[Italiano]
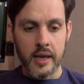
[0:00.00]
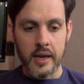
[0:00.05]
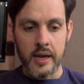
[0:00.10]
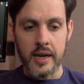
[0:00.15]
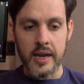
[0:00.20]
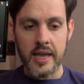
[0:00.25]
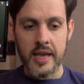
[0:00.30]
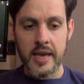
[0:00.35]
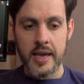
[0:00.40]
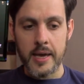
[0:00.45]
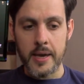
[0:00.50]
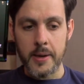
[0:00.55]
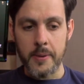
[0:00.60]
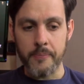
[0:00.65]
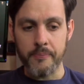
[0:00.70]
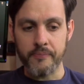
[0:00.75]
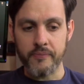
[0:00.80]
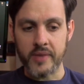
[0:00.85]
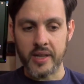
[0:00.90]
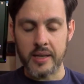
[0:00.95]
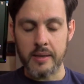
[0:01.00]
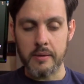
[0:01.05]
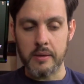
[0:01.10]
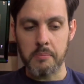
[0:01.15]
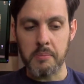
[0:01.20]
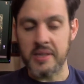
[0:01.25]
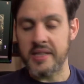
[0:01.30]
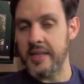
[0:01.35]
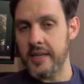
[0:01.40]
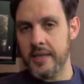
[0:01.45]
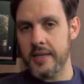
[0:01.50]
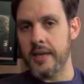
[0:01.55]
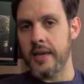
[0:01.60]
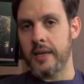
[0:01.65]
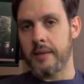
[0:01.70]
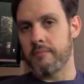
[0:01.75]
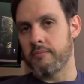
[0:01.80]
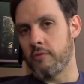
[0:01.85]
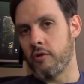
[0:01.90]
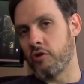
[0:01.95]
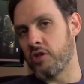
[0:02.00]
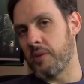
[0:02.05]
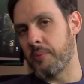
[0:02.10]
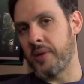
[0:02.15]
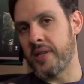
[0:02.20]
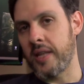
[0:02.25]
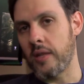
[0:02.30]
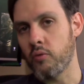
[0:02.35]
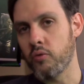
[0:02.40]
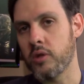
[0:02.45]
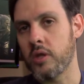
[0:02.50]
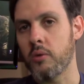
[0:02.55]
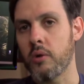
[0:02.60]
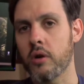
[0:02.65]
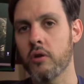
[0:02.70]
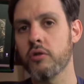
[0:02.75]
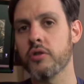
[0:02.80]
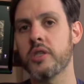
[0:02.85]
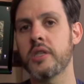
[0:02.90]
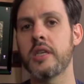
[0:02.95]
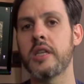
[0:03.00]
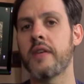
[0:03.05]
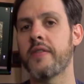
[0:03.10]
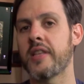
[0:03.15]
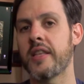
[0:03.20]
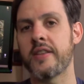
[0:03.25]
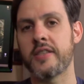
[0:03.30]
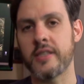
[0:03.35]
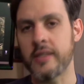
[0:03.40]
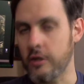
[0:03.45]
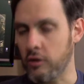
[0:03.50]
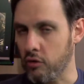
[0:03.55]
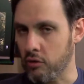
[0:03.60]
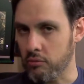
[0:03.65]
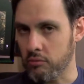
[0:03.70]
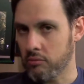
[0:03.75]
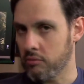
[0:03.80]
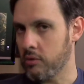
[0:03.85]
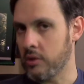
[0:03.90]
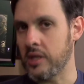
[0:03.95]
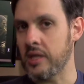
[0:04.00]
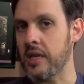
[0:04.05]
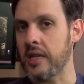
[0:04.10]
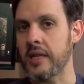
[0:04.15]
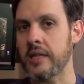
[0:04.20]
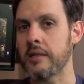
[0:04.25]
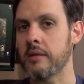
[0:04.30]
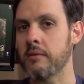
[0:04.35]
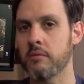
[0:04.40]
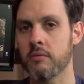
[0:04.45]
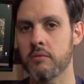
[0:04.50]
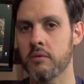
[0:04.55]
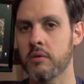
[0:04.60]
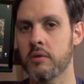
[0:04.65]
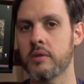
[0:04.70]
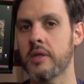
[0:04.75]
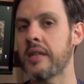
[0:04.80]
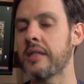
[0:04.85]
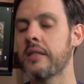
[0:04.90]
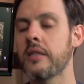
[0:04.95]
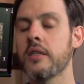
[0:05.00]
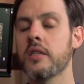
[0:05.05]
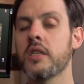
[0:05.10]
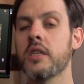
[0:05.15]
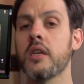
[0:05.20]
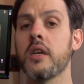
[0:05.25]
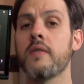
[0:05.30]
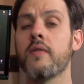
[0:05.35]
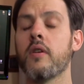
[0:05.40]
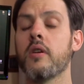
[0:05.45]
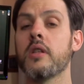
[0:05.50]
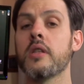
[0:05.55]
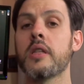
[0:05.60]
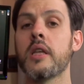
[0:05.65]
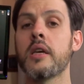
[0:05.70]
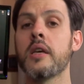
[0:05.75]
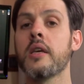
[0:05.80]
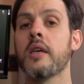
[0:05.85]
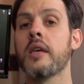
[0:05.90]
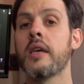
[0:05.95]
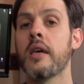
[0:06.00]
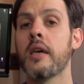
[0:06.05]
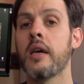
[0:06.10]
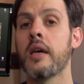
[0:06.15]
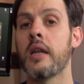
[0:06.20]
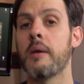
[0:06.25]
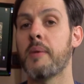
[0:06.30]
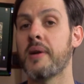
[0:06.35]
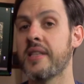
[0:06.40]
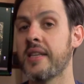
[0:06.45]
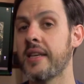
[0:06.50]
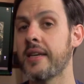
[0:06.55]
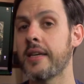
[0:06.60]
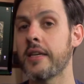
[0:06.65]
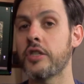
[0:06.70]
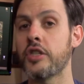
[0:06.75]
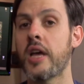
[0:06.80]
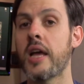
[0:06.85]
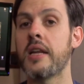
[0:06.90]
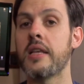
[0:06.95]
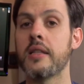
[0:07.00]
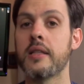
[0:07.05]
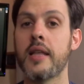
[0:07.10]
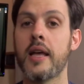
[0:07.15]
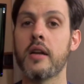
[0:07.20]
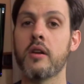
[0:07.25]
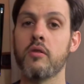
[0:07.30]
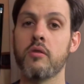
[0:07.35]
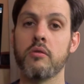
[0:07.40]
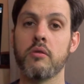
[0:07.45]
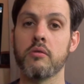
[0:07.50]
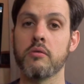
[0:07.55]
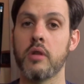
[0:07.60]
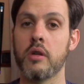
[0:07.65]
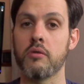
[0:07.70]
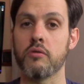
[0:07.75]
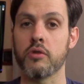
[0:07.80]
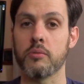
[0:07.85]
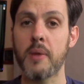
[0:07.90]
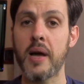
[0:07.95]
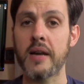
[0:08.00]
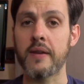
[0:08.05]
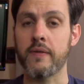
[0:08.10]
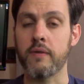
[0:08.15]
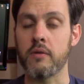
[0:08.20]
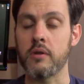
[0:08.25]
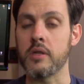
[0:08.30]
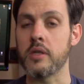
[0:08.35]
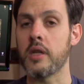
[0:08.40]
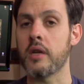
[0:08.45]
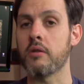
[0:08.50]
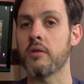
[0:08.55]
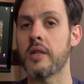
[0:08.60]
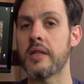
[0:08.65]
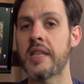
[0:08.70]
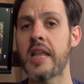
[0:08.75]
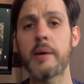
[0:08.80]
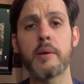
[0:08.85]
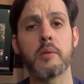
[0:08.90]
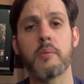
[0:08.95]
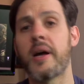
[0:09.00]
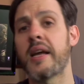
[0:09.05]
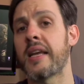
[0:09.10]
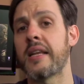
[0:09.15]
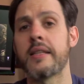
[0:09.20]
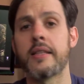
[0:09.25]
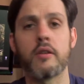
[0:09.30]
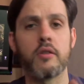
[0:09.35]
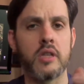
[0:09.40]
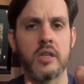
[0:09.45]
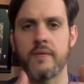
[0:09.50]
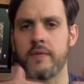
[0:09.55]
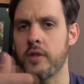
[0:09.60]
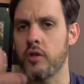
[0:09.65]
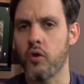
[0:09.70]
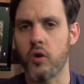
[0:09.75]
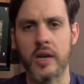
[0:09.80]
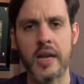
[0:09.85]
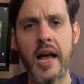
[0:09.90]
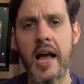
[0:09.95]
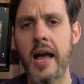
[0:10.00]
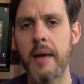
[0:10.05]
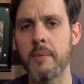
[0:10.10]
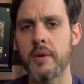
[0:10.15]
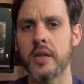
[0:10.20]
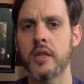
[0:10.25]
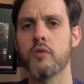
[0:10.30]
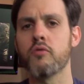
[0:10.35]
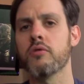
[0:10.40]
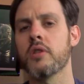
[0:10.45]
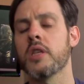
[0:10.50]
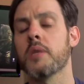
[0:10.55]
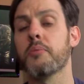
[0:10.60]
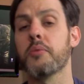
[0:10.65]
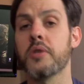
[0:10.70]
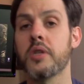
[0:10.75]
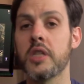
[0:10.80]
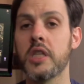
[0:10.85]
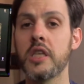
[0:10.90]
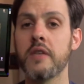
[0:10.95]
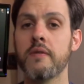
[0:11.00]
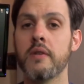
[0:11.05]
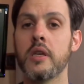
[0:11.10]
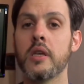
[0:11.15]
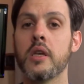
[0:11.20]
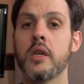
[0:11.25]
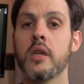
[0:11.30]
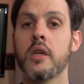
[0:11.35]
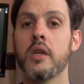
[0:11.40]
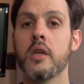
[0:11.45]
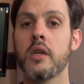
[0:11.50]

Le batterie, lo saprete tutti qua così, l'avete sentito dire tantissime volte, le batterie che c'è all'interno dello smartphone, all'interno del tablet, ma anche all'interno delle videocamere, di tutti i dispositivi